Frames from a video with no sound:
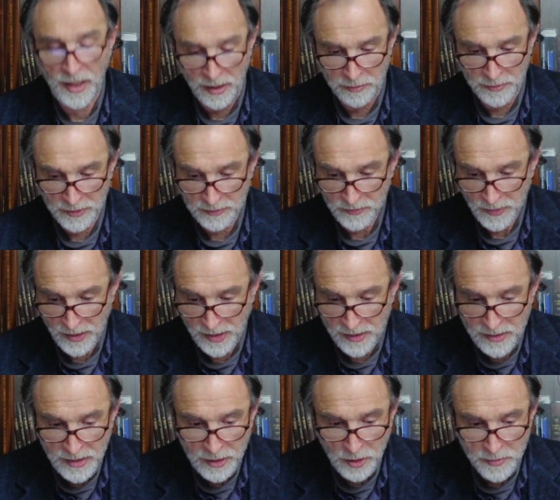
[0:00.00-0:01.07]
âme. Et il
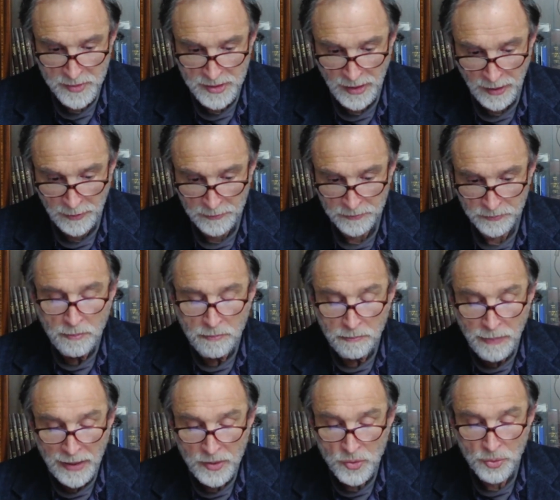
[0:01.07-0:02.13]
dit comme ça,
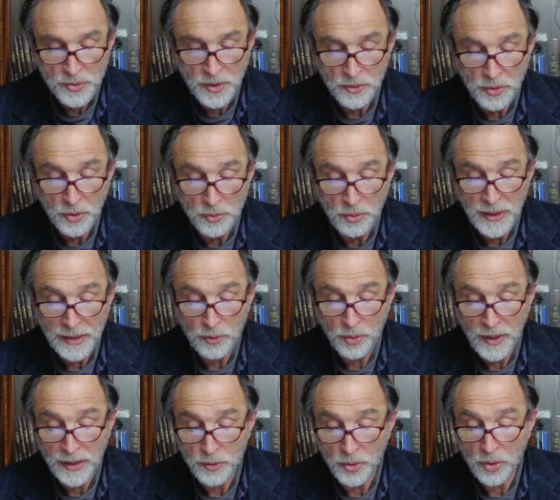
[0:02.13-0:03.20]
par sous-entendu, la
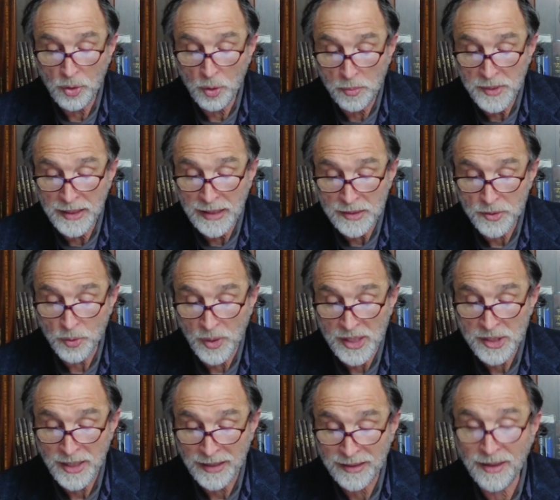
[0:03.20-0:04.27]
Torah donne l'obligation à
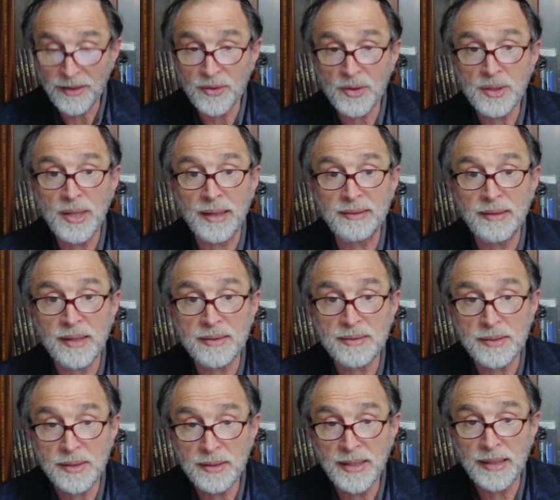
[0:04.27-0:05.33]
chacun
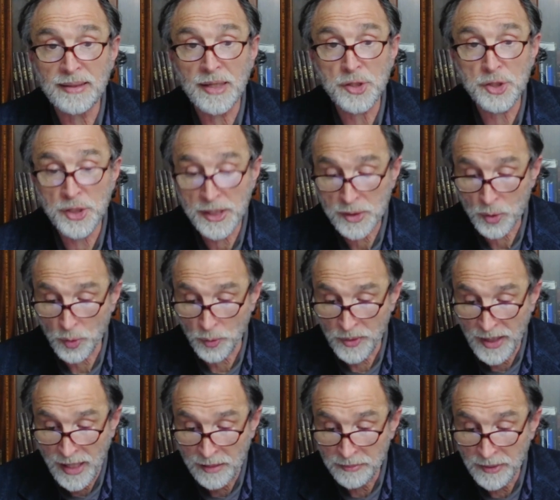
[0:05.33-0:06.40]
d'attacher son
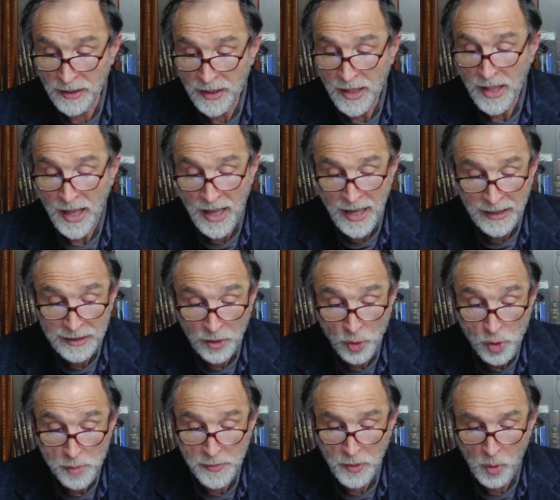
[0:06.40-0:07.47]
âme à
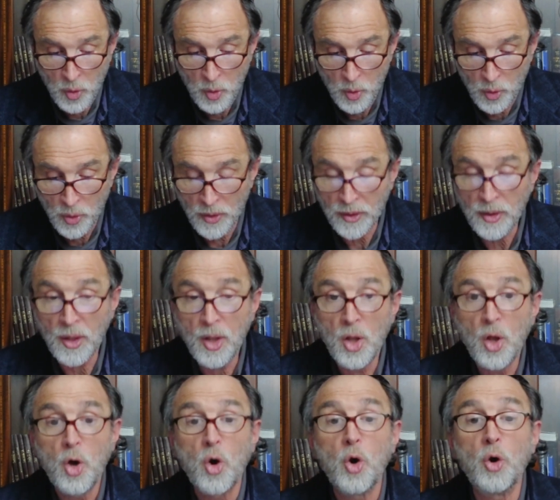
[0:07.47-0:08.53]
Akadosh Baruch
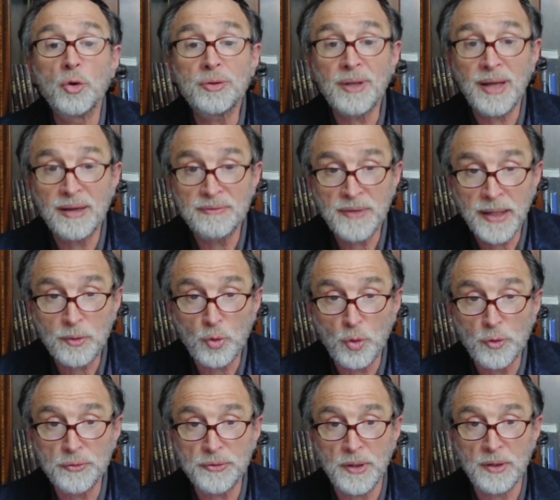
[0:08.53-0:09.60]
au travers de
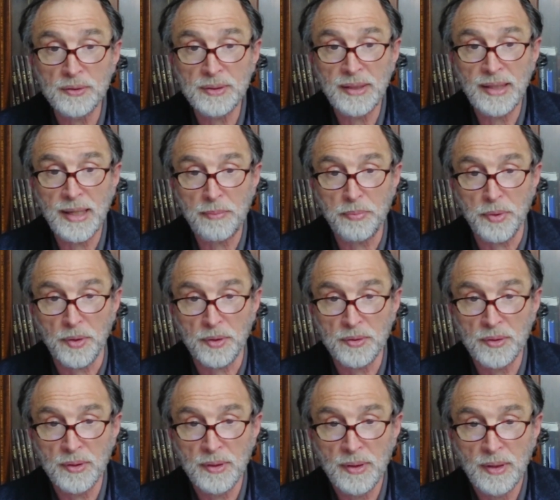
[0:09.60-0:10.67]
l'offrande qu'il apporte.
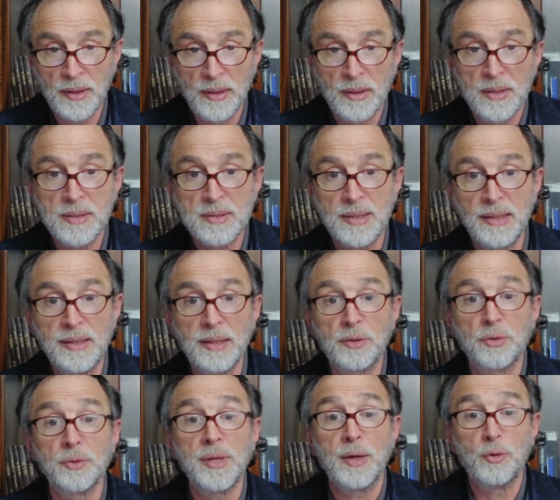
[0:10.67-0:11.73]
C'est-à-dire
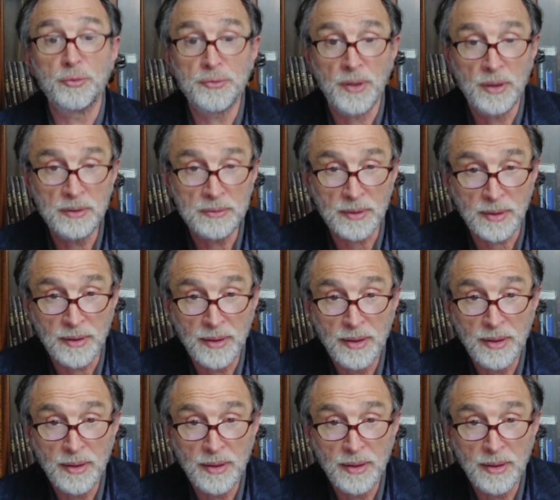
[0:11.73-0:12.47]
qu'il y a l'offrande,